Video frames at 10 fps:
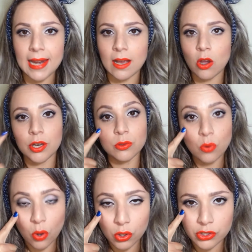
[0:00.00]
agora
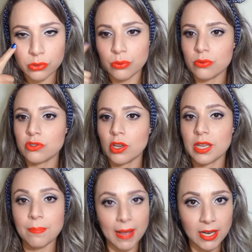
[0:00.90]
no rosto, só
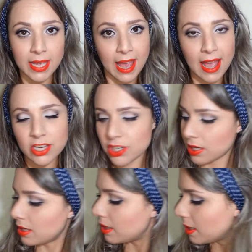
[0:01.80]
que
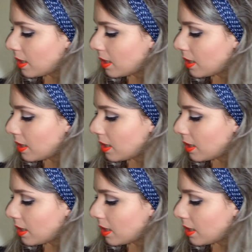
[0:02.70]
maquiagem